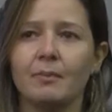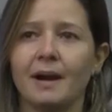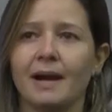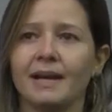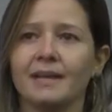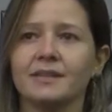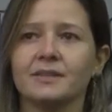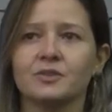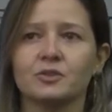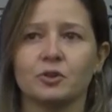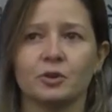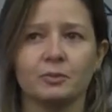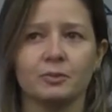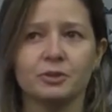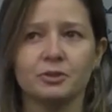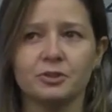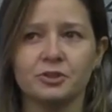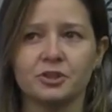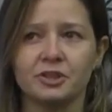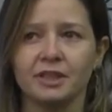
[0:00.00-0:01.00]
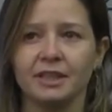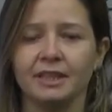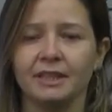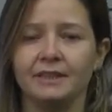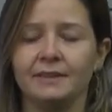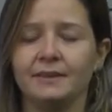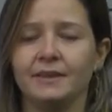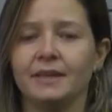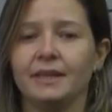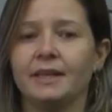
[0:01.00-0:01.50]
mais sobre o
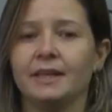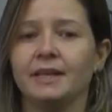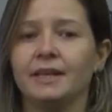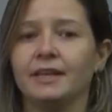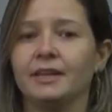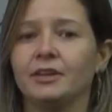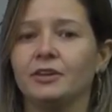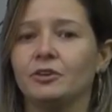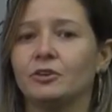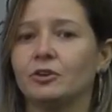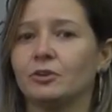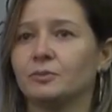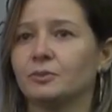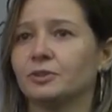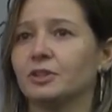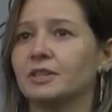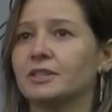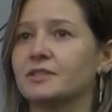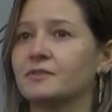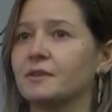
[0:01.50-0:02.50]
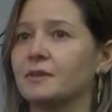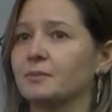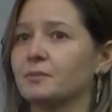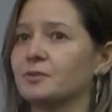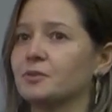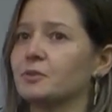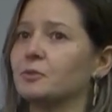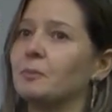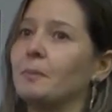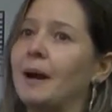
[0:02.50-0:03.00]
Chile. E como nós
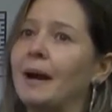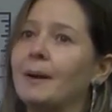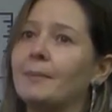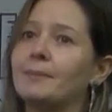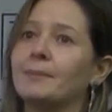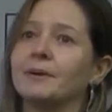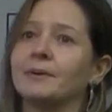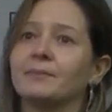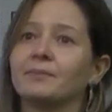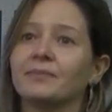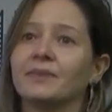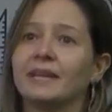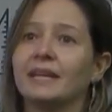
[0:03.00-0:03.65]
vemos no mapa,